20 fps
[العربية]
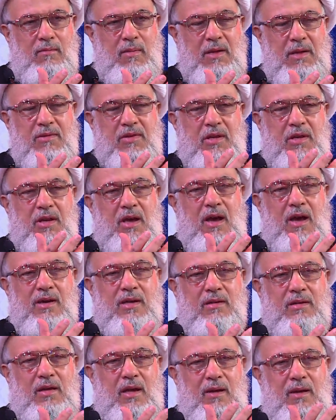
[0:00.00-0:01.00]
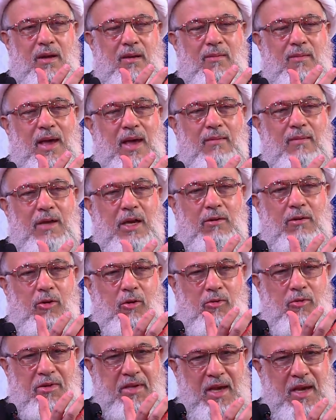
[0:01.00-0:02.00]
من زيارة الإمام
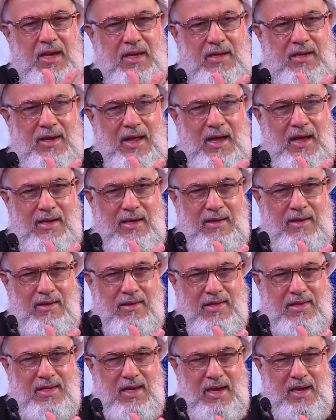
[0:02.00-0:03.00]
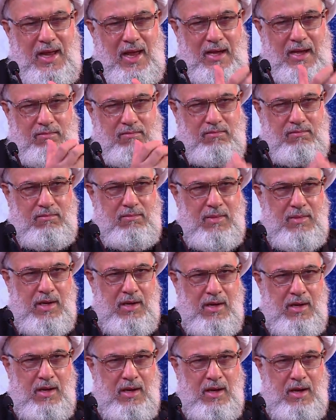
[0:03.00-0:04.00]
الحسين عليه السلام
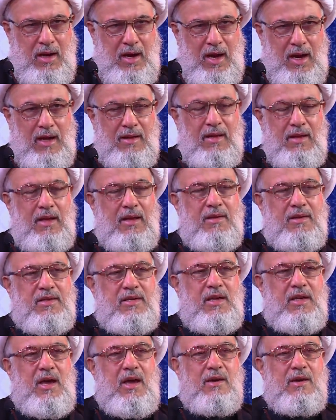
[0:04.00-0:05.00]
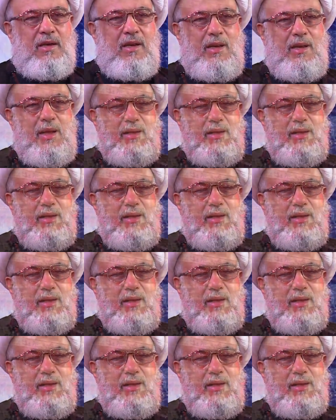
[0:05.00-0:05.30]
هذه الزيارة